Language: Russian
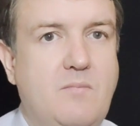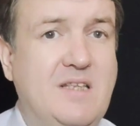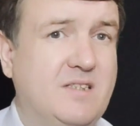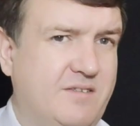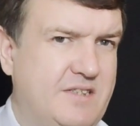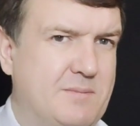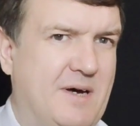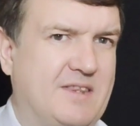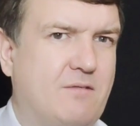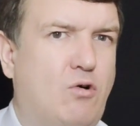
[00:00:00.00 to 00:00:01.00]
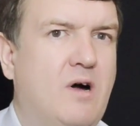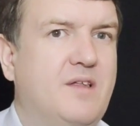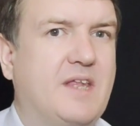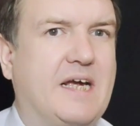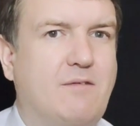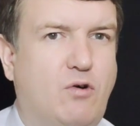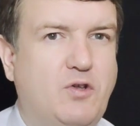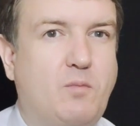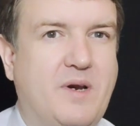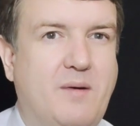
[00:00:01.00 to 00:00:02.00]
независимо от того, на кого
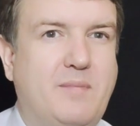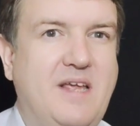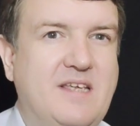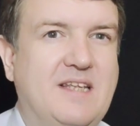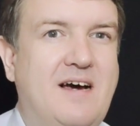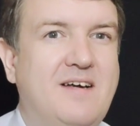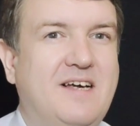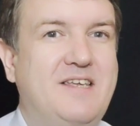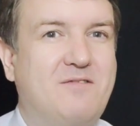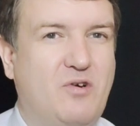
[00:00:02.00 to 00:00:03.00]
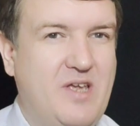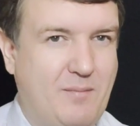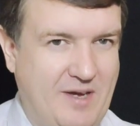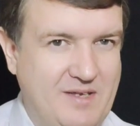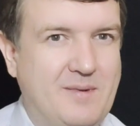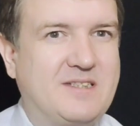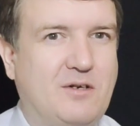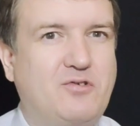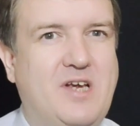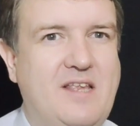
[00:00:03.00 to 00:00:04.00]
оно приобретено, его необходимо
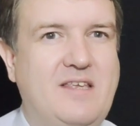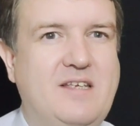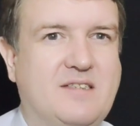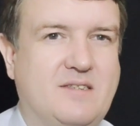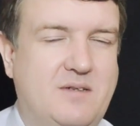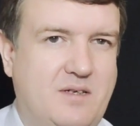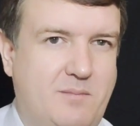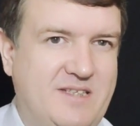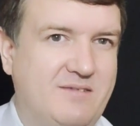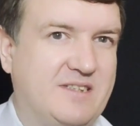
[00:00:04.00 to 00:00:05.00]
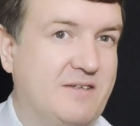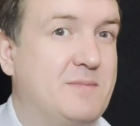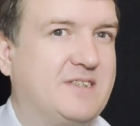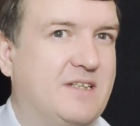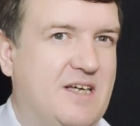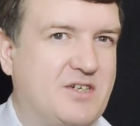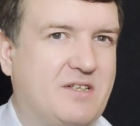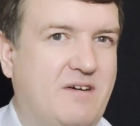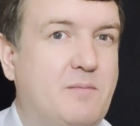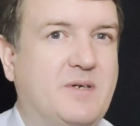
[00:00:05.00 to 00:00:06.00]
исключать из э, массива совместно
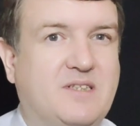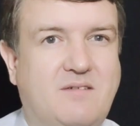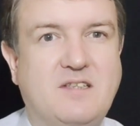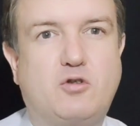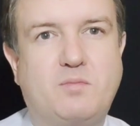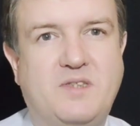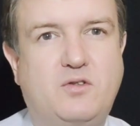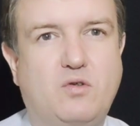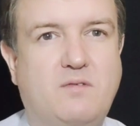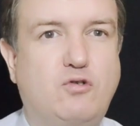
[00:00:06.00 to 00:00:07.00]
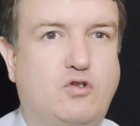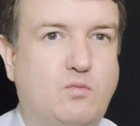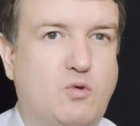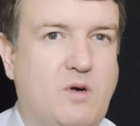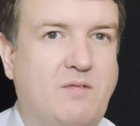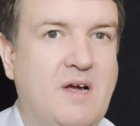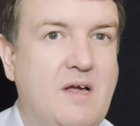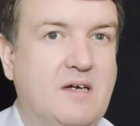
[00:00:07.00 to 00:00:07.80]
нажитого и признавать собственностью того из супругов,